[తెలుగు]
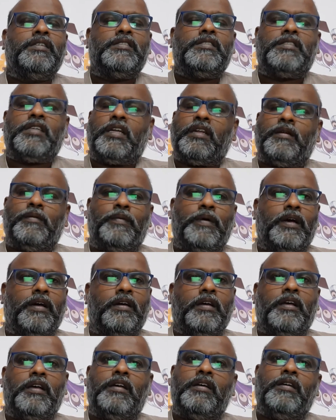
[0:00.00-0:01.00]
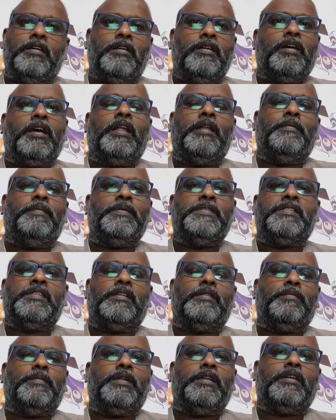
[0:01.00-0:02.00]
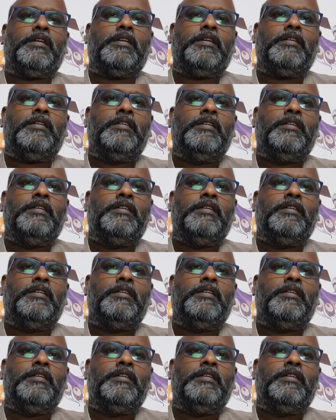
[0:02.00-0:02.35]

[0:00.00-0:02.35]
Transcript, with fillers: చాలా బాగా అనిపిస్తుంది మనకి